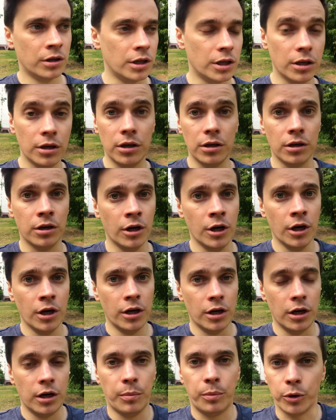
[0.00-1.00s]
Или,
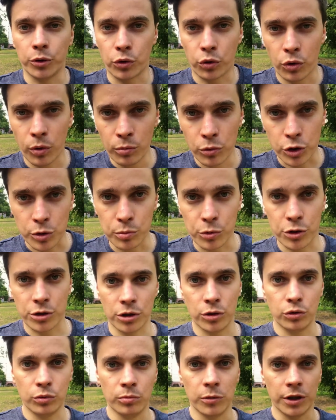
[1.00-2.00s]
или по-другому уж
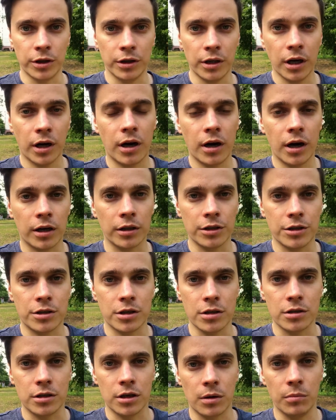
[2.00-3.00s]
можно думать, да, как
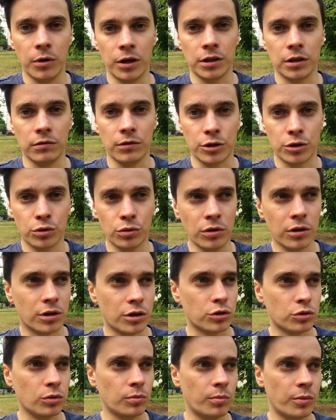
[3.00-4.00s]
начать зарабатывать столько,
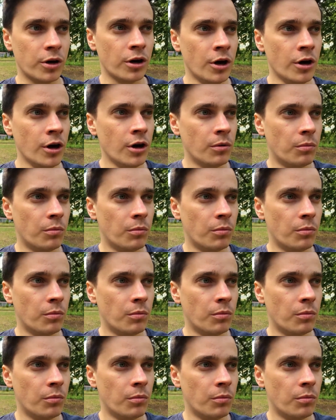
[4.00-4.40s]
чтобы